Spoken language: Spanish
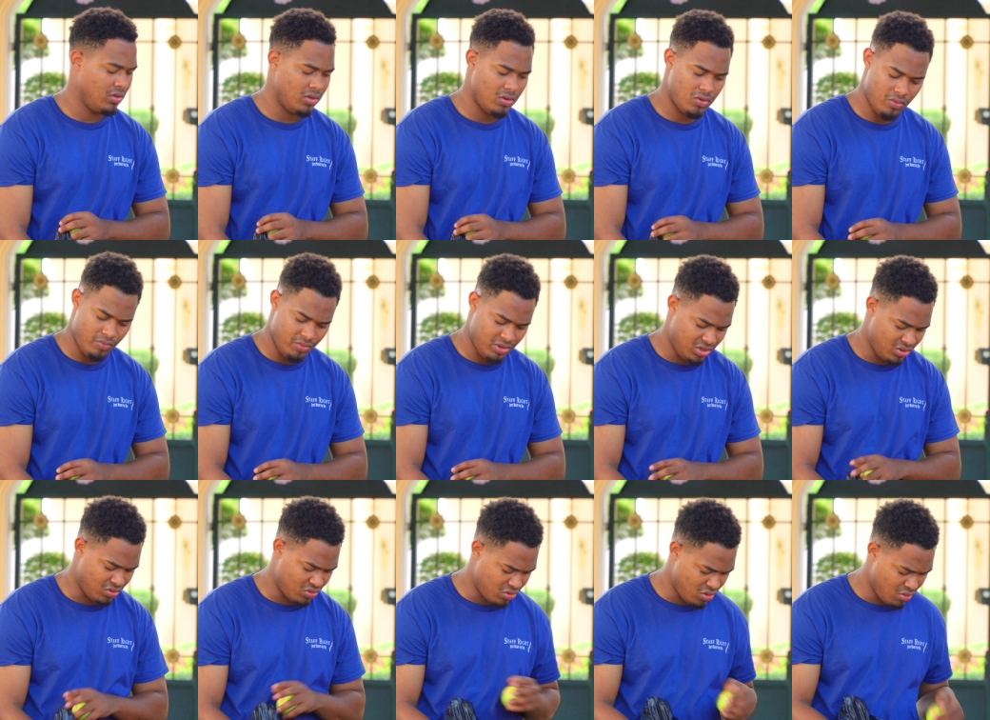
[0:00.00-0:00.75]
Dios
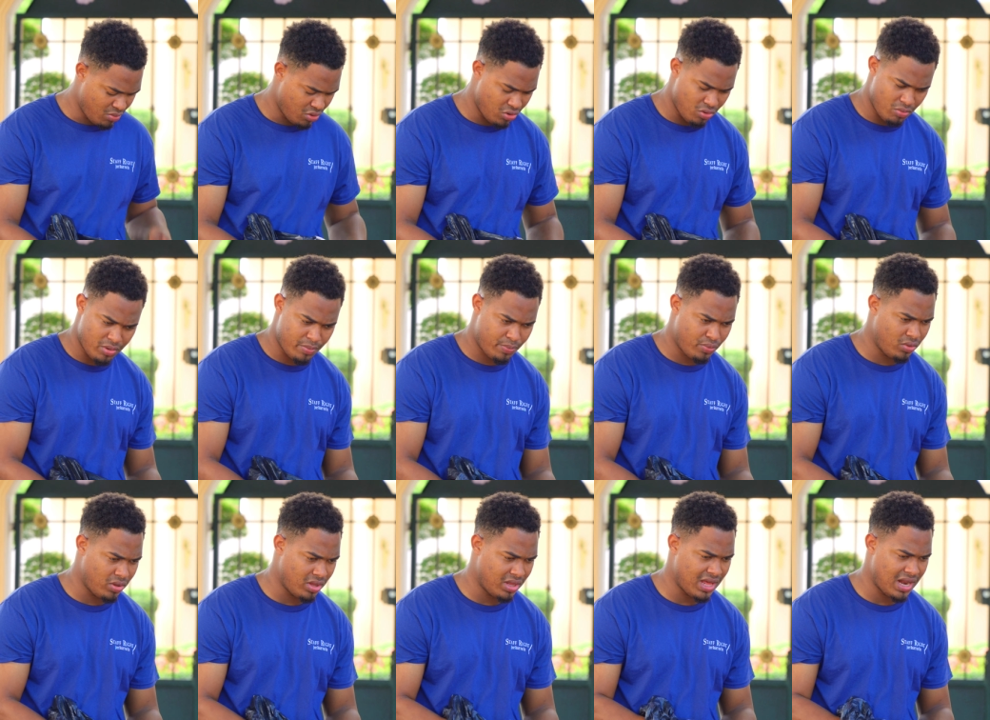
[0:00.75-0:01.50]
mío, ¿cómo no me
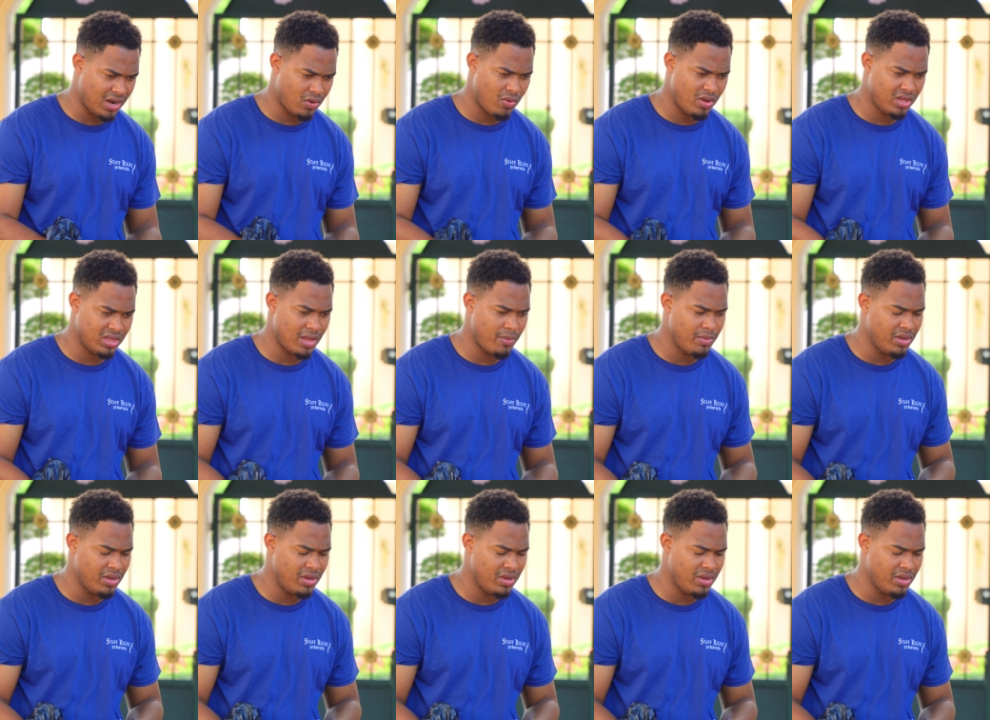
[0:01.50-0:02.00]
pude dar cuenta?